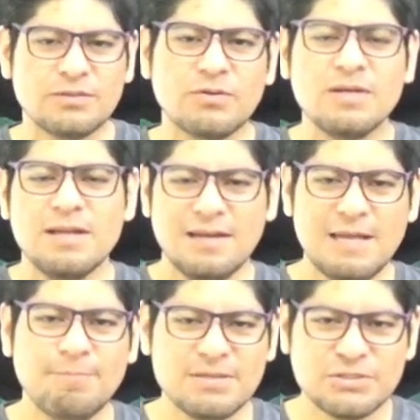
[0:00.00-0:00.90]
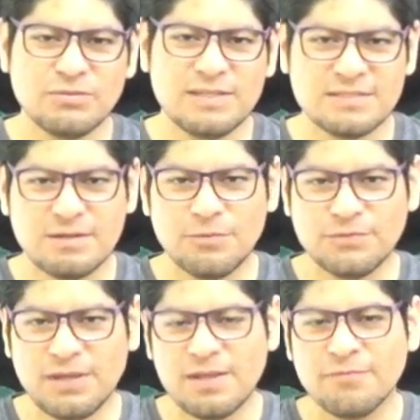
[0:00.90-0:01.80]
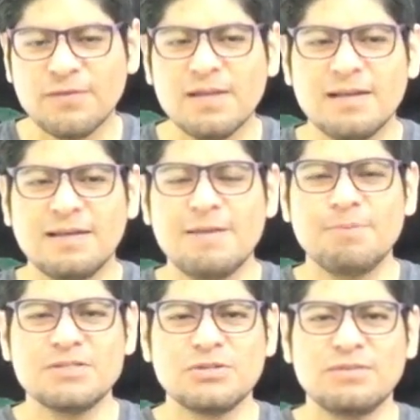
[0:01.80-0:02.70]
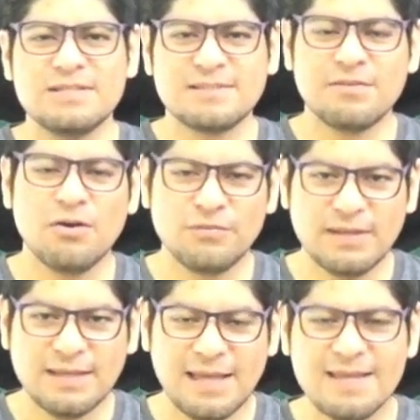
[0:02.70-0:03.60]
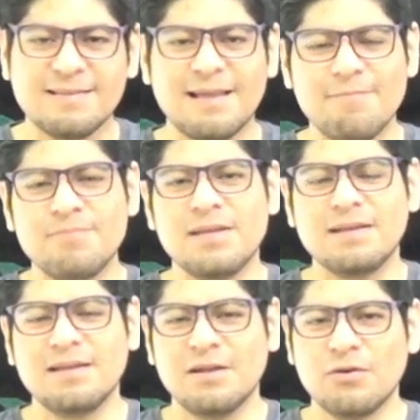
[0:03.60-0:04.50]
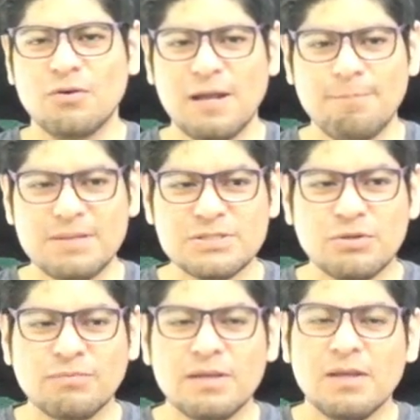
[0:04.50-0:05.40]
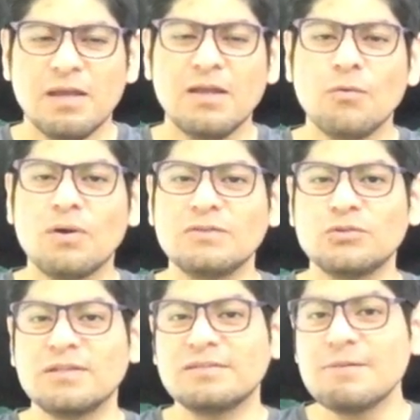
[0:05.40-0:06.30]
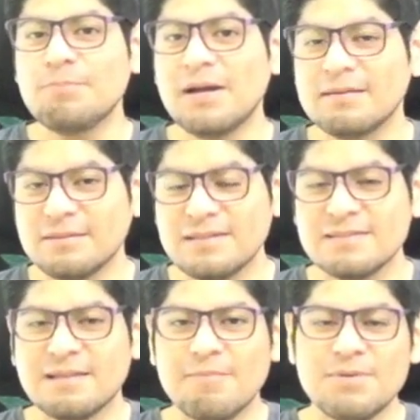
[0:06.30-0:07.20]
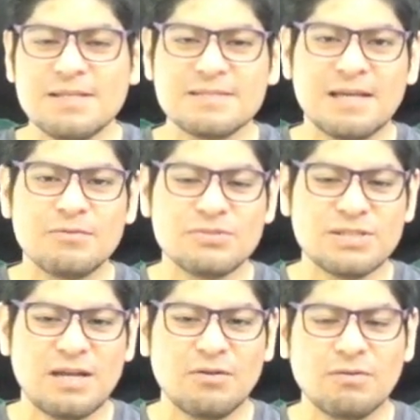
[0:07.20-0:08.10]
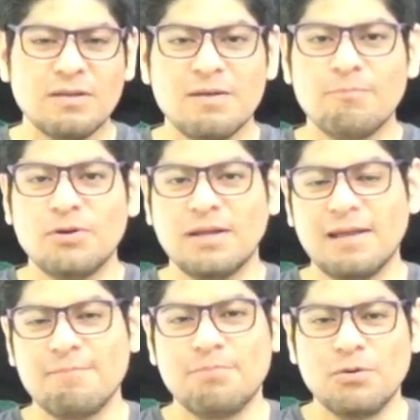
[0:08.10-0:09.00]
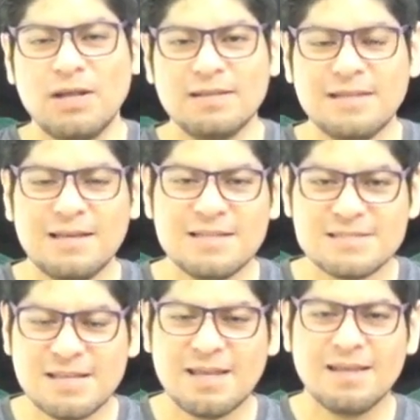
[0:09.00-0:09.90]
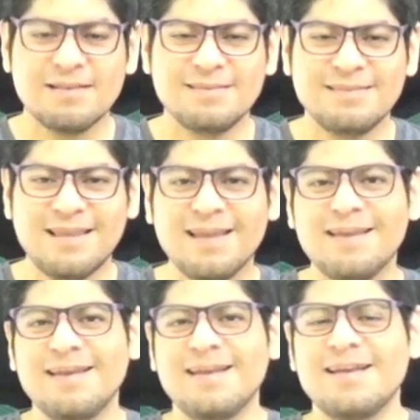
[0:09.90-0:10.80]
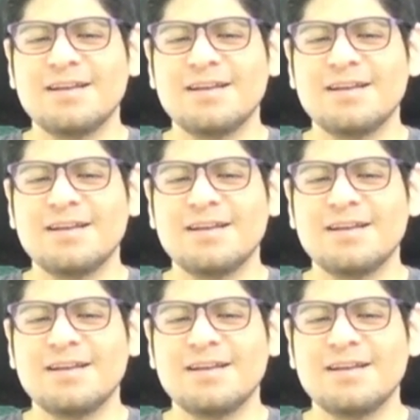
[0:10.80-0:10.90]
4, la expansión de Sea of Thief, la expansión de Step of Decay también con expansión. En cuanto a Three Parties, también se anunciaron, por ejemplo, el DLC de